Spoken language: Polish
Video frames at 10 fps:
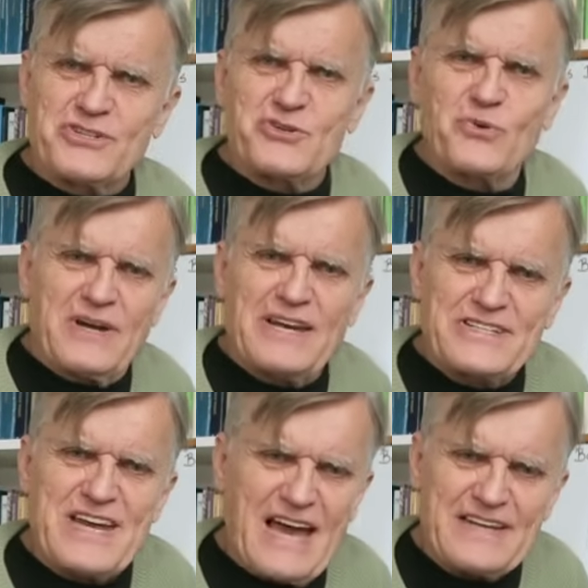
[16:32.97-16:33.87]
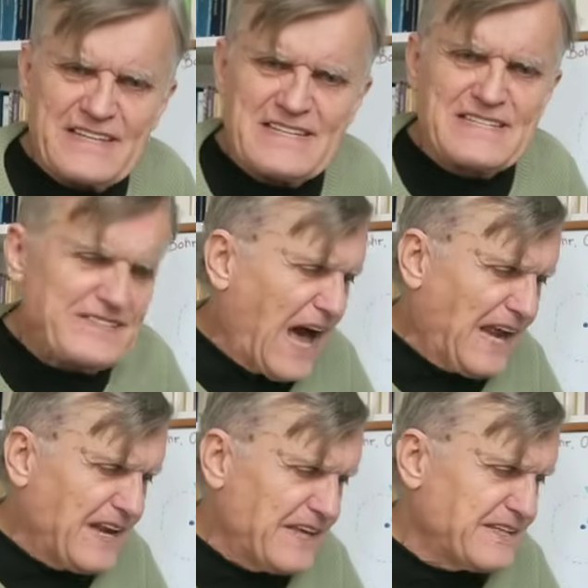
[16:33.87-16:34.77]
szukać jak i
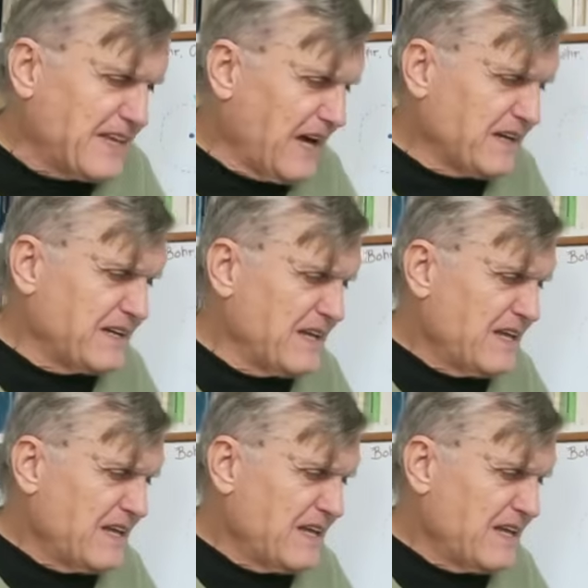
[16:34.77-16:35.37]
dalej, tak?